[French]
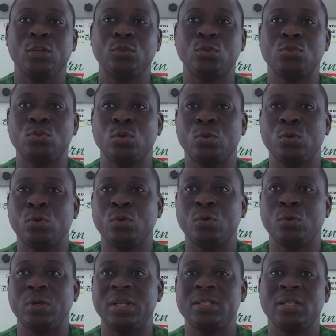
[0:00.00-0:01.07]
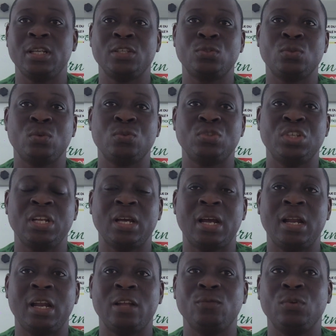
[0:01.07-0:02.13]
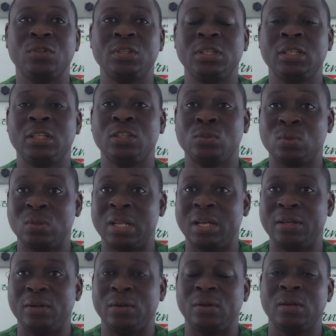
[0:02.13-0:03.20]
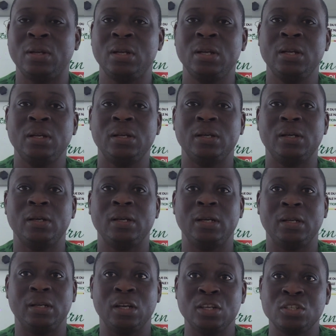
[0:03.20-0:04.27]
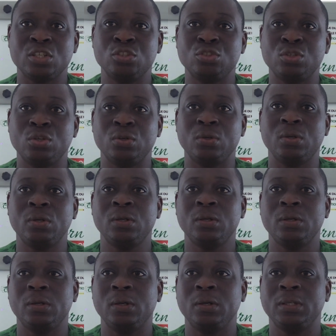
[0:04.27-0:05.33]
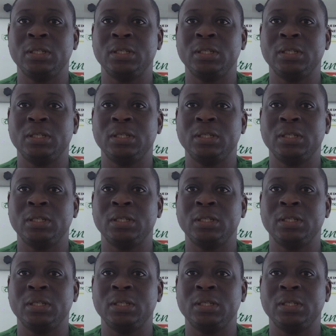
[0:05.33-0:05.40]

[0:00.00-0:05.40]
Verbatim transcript: de ce que les élections générales à venir, qui sont d'ailleurs euh, les grands enjeux euh,